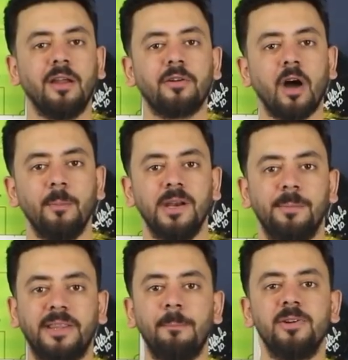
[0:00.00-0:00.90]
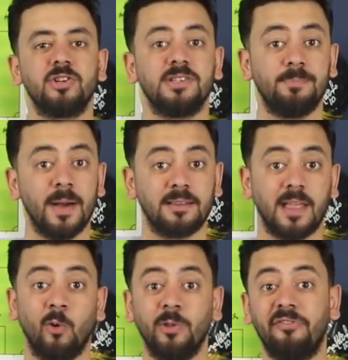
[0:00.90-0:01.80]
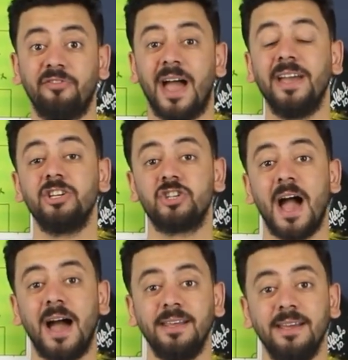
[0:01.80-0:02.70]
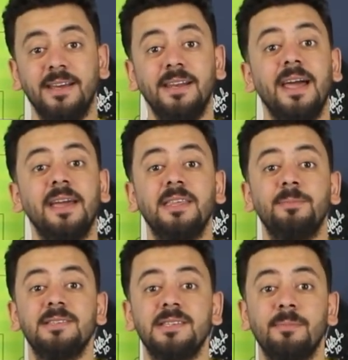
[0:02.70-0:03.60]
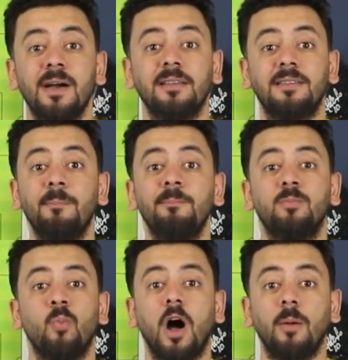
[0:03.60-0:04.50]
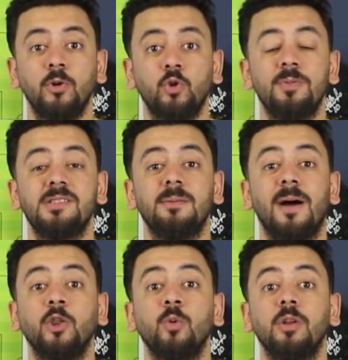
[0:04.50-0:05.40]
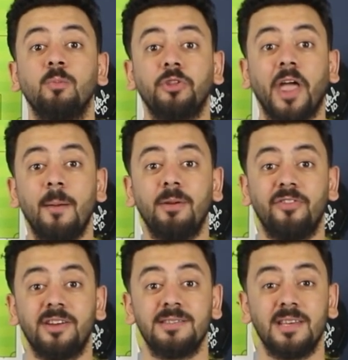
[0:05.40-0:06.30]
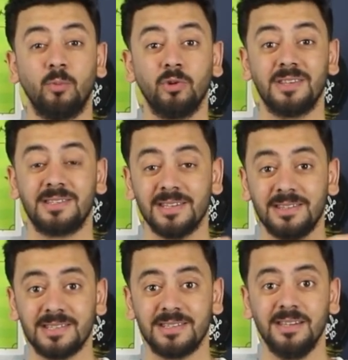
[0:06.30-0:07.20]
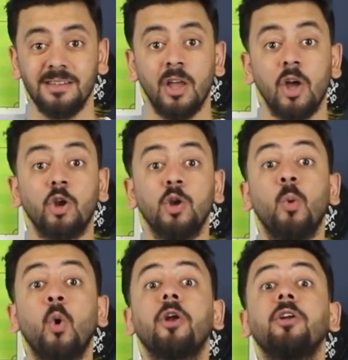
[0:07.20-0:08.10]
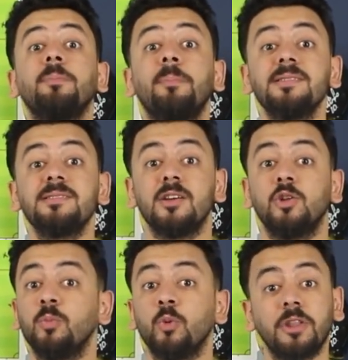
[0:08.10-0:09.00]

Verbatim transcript: وعلى الرغم ان ما تمش اثبات او نفي اي شيء عليه الا ان بنزيما تمت معاقبته باستبعاده من المنتخب الفرنسي لمده ست سنين لمجرد بس انه